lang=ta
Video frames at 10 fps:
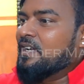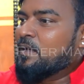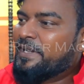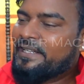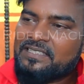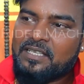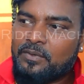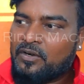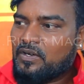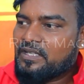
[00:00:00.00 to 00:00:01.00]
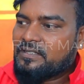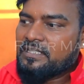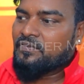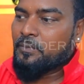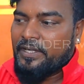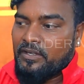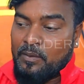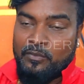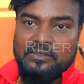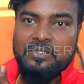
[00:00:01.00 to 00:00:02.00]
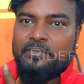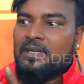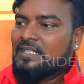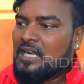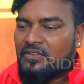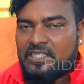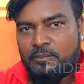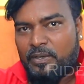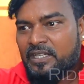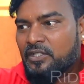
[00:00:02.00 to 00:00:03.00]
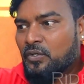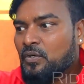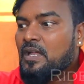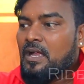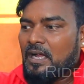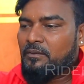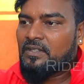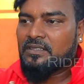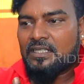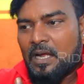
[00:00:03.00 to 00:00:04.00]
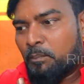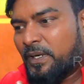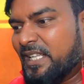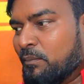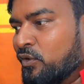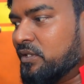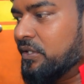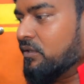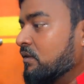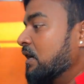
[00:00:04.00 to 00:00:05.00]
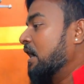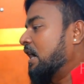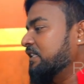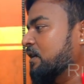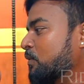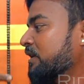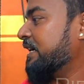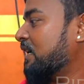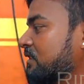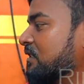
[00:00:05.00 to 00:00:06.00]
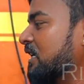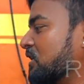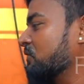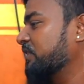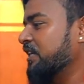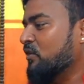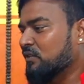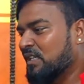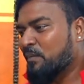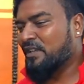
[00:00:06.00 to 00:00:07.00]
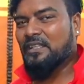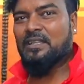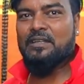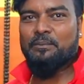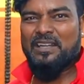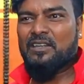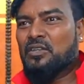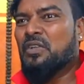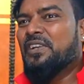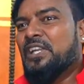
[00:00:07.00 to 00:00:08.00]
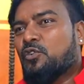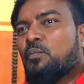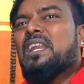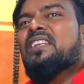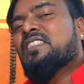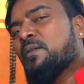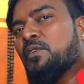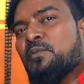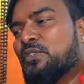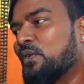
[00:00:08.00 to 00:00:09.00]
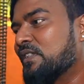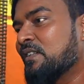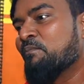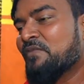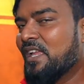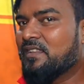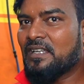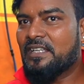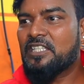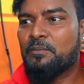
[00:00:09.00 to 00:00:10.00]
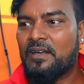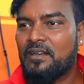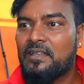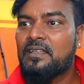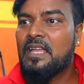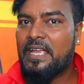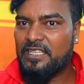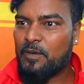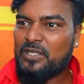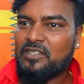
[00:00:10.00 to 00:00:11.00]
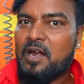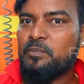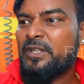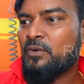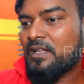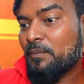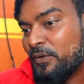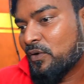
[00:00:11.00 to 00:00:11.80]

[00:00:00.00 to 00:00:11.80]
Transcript: நம்ம இன்டர்செப்டானோட சிக்ஸ் ஃபிஃப்டிக்கு நம்ம வந்து பெல்ட் கன்வெர்ஷன் பண்ணிட்டோம் கன்ஸ்ட்ரக்ஷன் கம்ப்ளீட்டாக முடிச்சிட்டோம் அதுக்கப்புறம் ஏன் இன்ஸ்டாலேஷன் வீடியோ வந்து நம்ம இதில் பண்ணலன்னா வீடியோ ரொம்ப லென்த்தாக போகும்னு சொல்லிட்டு இன்ஸ்டாலேஷன் பண்ணல இதுக்கப்புறம் ஸ்டார்ட் பண்ணி உங்களுக்கு எப்படி